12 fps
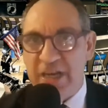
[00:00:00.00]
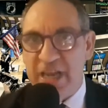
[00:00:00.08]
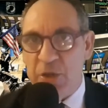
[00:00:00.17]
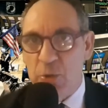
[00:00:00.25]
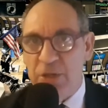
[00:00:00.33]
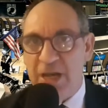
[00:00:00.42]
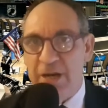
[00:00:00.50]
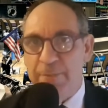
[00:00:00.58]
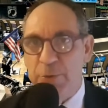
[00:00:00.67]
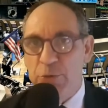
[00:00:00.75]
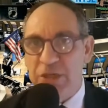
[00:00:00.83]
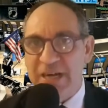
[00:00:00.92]
che chiude al
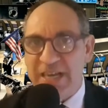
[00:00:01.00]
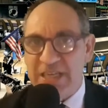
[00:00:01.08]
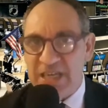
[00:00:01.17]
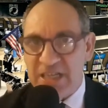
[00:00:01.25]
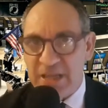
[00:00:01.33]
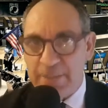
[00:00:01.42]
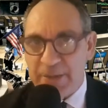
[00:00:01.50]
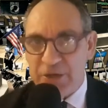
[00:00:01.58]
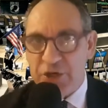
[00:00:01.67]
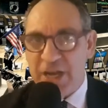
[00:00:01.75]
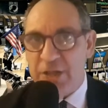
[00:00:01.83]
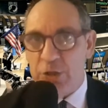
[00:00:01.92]
più
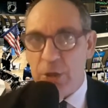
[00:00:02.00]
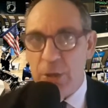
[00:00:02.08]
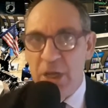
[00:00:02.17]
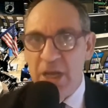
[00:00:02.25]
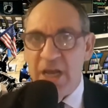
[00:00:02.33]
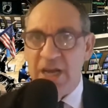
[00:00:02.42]
3,7%,